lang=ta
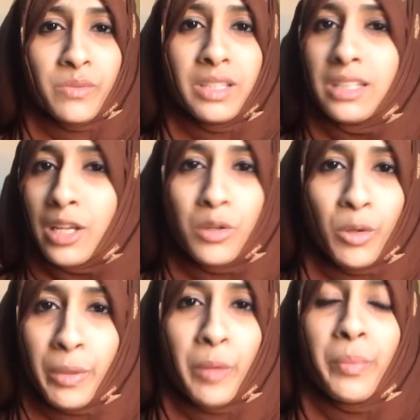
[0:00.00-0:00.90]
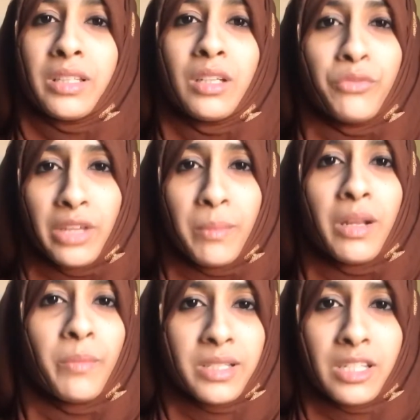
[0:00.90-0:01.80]
வந்து டெங்குவை பரப்பாது
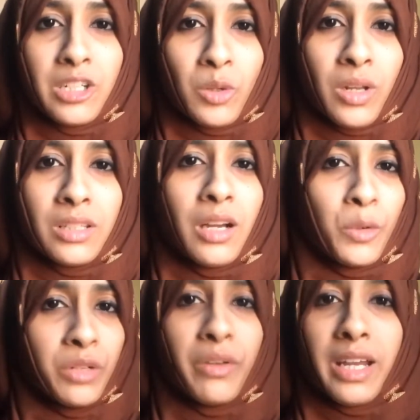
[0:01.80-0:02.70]
ஃபீமேல் மஸ்கிட்டோவில் தான் ஒரு